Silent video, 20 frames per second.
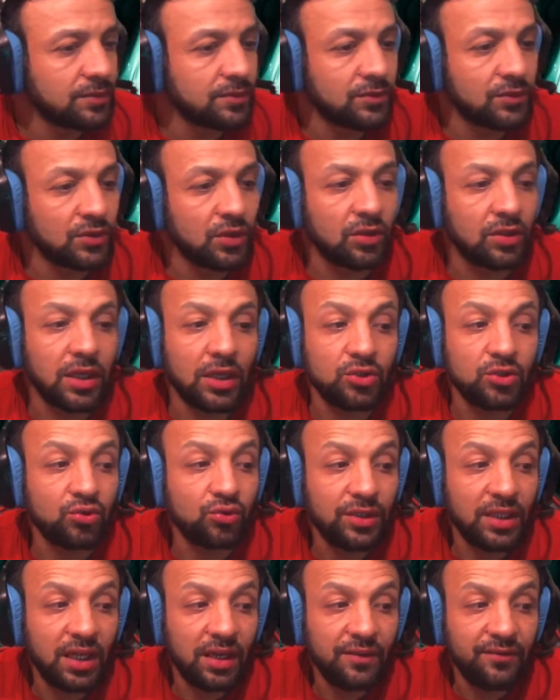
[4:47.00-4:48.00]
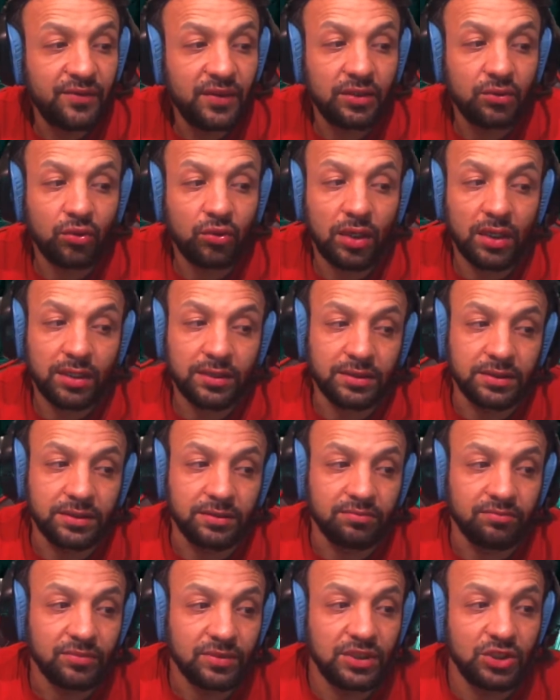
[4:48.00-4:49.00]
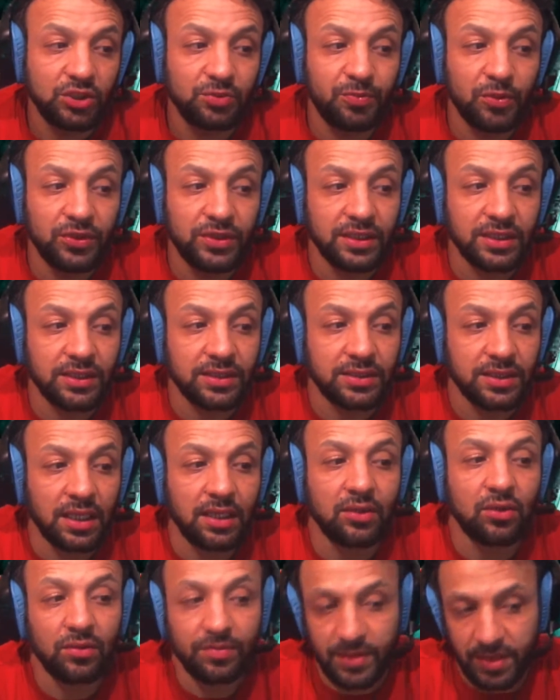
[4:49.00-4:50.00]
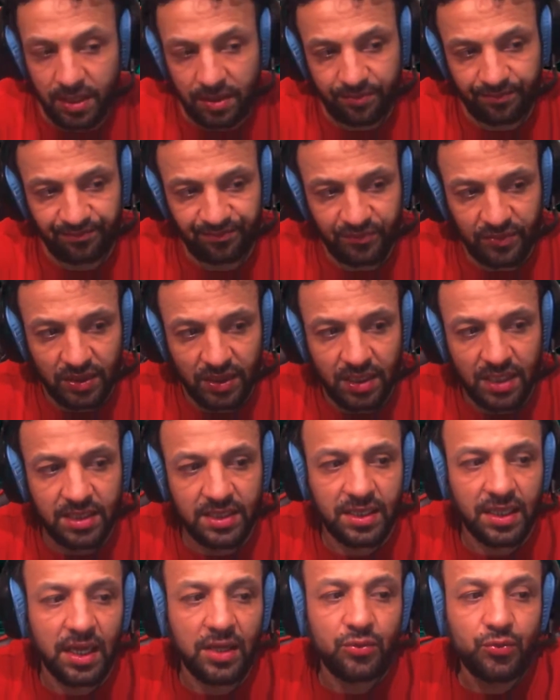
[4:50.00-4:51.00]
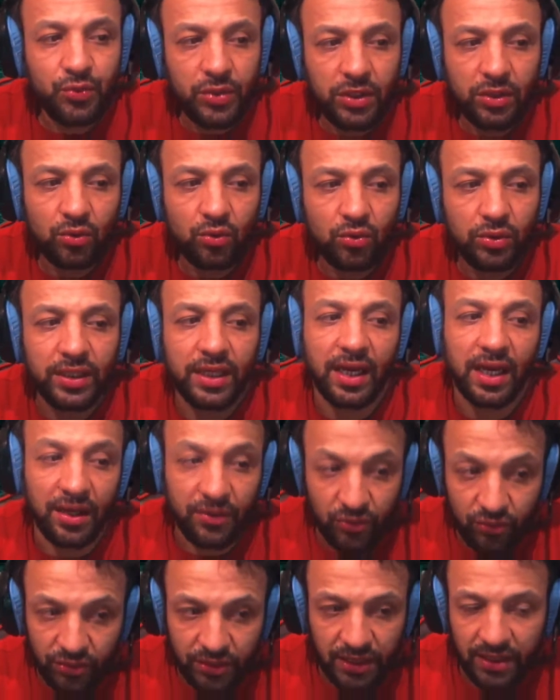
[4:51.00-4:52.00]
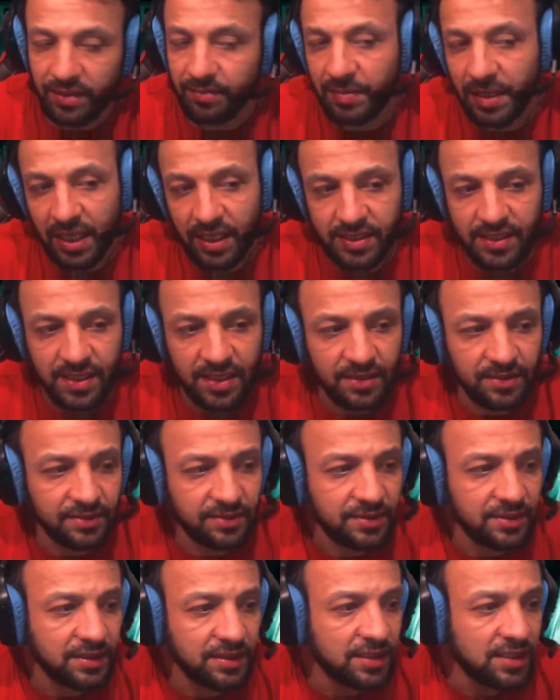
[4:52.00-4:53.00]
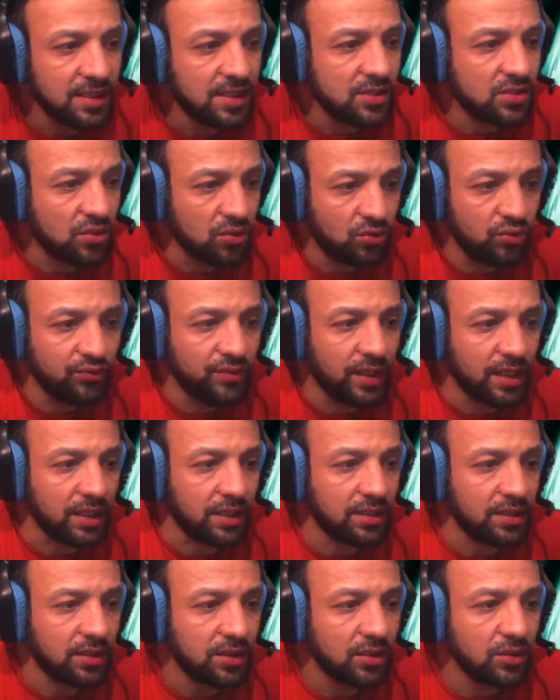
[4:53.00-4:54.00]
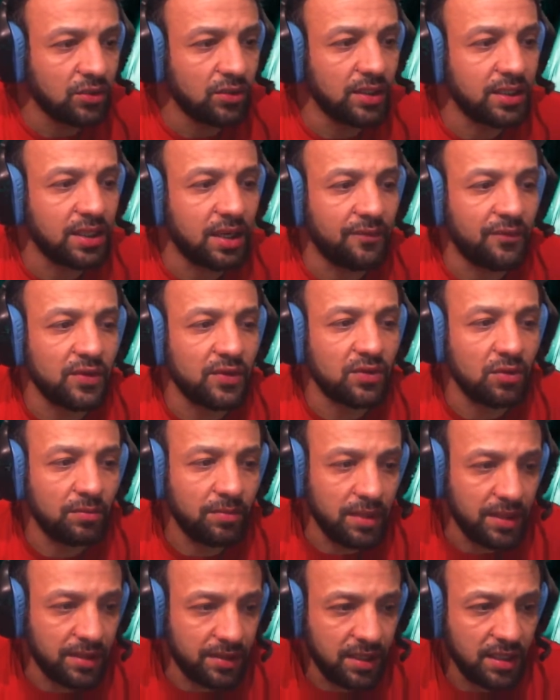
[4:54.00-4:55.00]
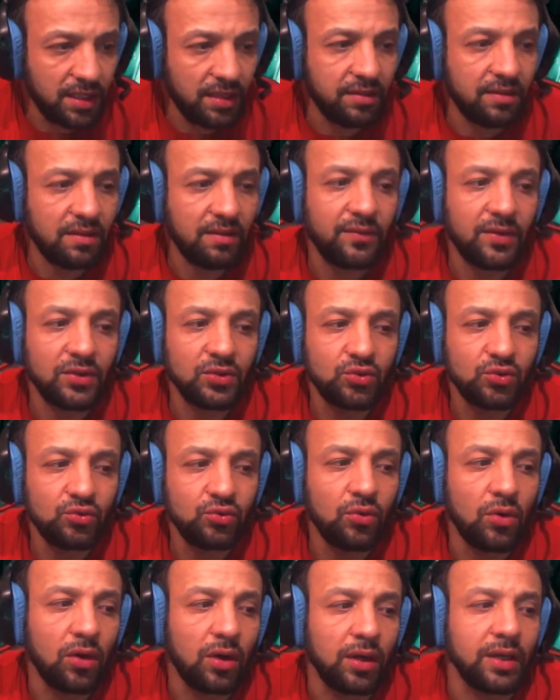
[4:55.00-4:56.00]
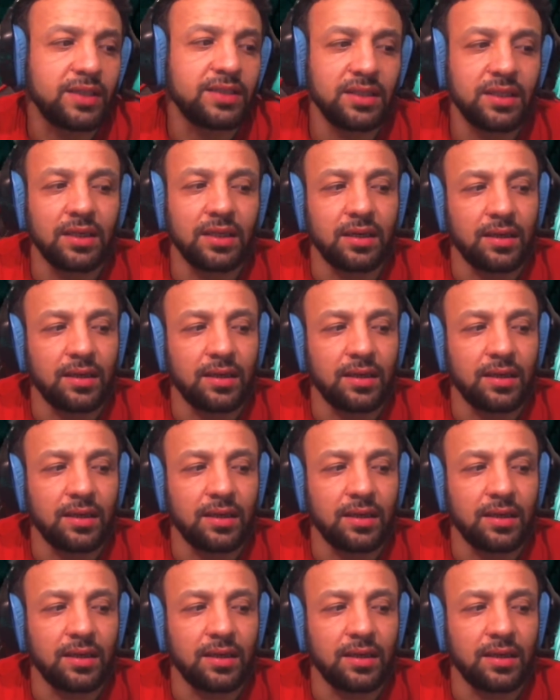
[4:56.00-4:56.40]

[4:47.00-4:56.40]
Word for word: Donc la journée, la ville est au ralenti. Si je peux dire ça comme ça. Et c'est la nuit où les hanouts, les magasins, sont ouverts, que les cafés sont blindés, les enfants jouent dehors, etc.